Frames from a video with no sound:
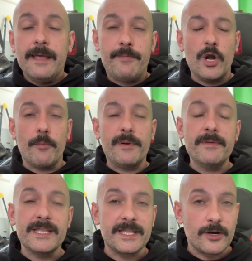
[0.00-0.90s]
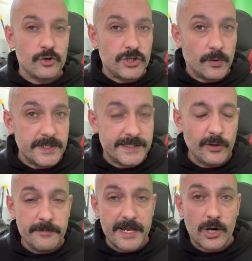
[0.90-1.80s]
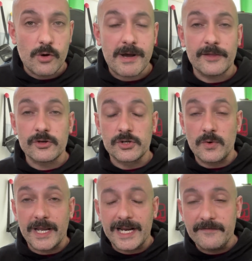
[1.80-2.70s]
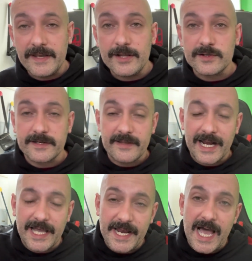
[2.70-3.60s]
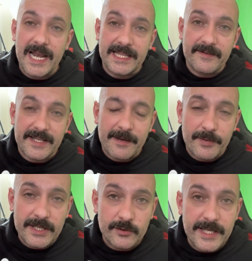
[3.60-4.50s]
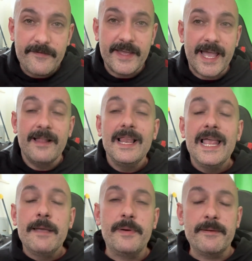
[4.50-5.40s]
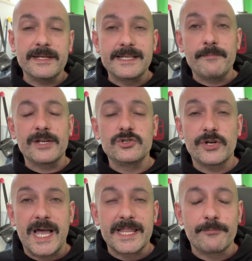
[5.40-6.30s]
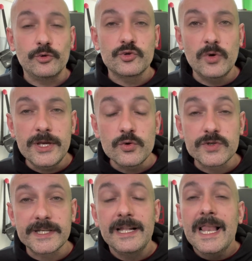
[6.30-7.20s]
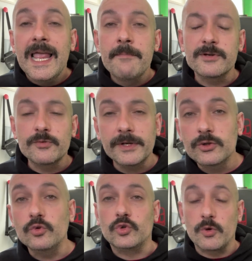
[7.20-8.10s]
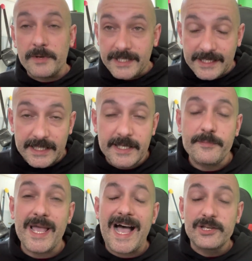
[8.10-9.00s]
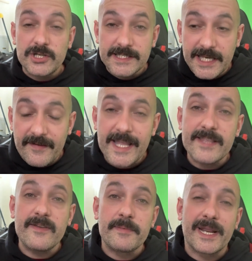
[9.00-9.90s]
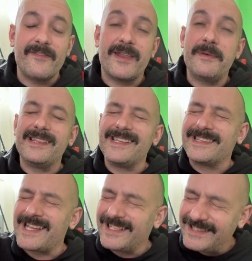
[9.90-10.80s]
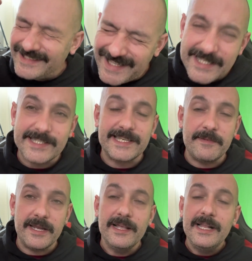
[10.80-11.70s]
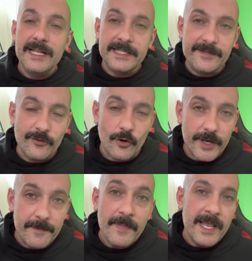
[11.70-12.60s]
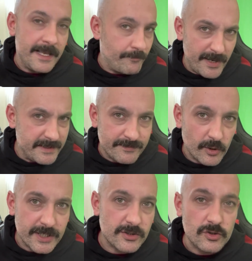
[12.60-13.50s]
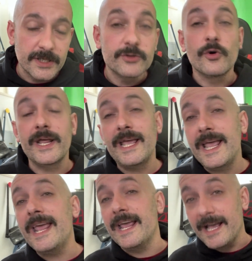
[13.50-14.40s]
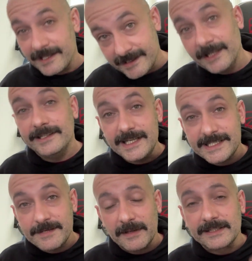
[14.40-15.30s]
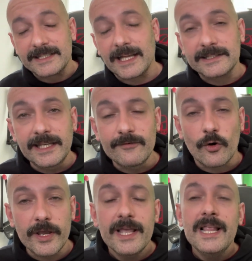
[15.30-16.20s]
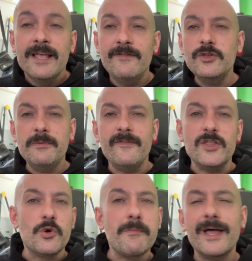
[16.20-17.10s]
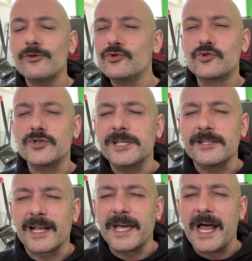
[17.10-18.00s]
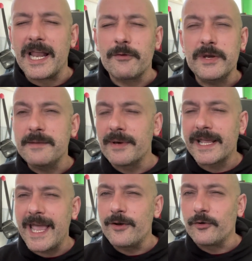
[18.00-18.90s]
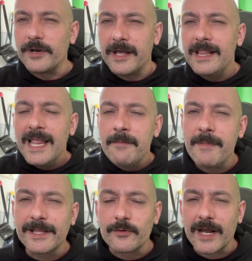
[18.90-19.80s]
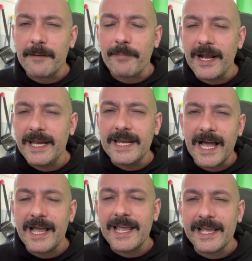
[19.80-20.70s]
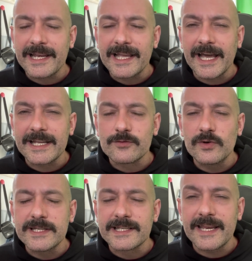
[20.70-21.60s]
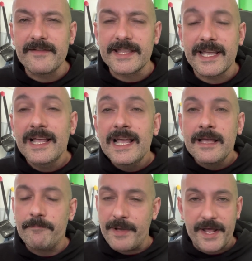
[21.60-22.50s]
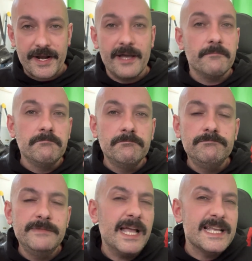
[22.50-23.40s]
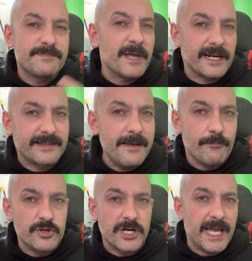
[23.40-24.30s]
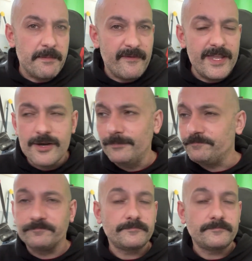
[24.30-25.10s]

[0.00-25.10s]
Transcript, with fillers: Però prima di andare alla nostra questione mi raccomando lasciate un like al video, iscrivetevi al canale, attivate la campanella di notifiche per rimanere sempre aggiornati appunto sulle news, ma soprattutto mettete tanti piace, iscrivetevi perché veramente tantissimi di voi in primis mi hanno chiesto il giocatore e tantissimi altrettanti di voi vedono i miei video ma non sono iscritti al canale, quindi perché non mettere una campellina e cliccare sull'iscriviti per neanche sprecare tempo a cercare i miei video?